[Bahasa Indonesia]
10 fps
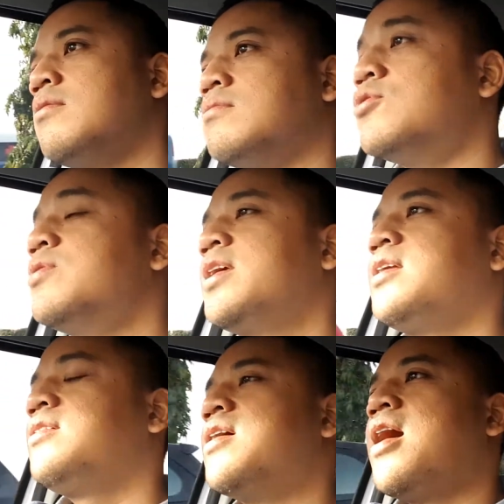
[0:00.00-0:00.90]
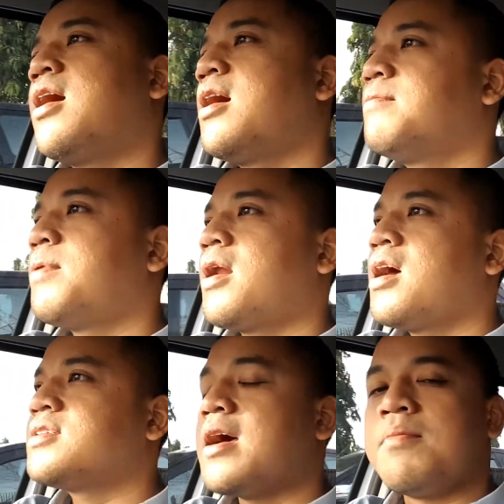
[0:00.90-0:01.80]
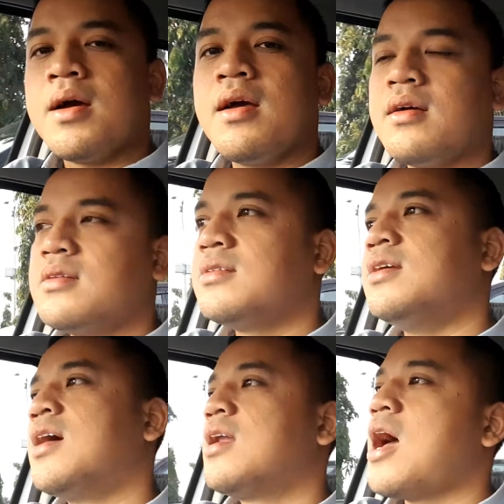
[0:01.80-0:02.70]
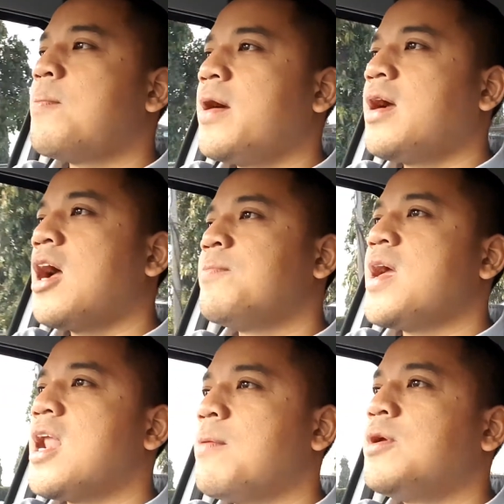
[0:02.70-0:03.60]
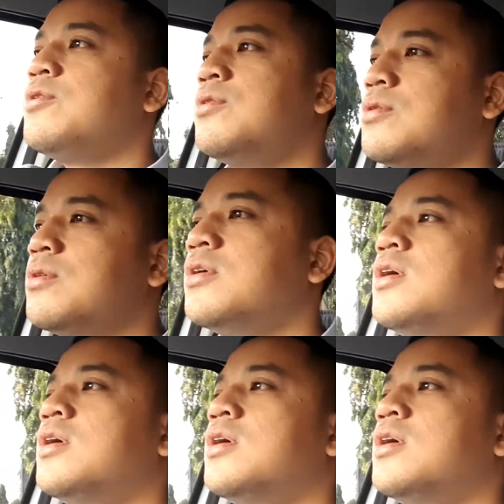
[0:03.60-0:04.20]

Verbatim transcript: mungkin nggak akan pernah sama dengan apa yang kami alami dulu